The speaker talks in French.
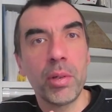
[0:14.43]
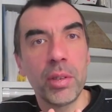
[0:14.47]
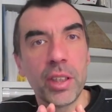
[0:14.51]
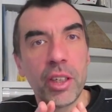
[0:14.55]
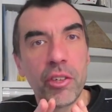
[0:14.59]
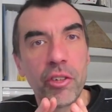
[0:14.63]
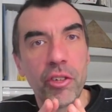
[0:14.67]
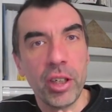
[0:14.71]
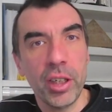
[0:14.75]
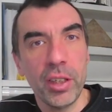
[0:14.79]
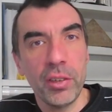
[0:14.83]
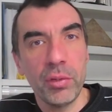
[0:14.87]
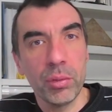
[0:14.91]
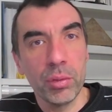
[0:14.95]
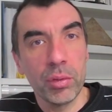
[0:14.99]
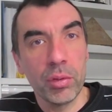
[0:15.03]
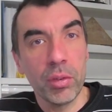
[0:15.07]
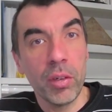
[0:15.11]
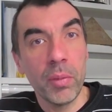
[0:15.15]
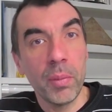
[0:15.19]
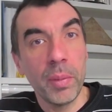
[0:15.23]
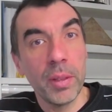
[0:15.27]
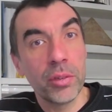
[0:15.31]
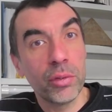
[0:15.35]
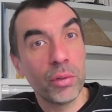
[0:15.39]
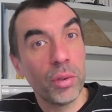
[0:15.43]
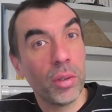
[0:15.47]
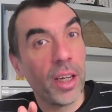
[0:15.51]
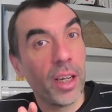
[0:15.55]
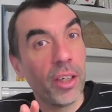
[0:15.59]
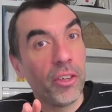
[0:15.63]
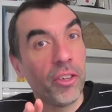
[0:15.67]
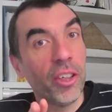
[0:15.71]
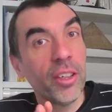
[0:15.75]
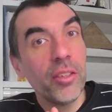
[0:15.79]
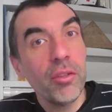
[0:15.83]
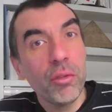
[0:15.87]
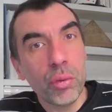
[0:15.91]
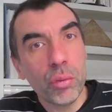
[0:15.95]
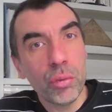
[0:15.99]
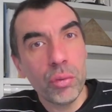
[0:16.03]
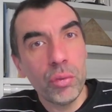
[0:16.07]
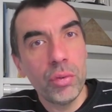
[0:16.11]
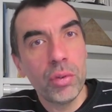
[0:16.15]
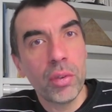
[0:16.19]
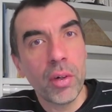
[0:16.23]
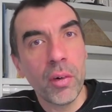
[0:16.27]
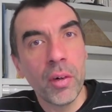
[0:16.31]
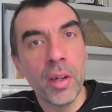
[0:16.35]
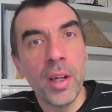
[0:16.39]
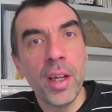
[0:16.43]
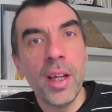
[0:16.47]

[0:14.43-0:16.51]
gérer son temps parce que la gestion du temps,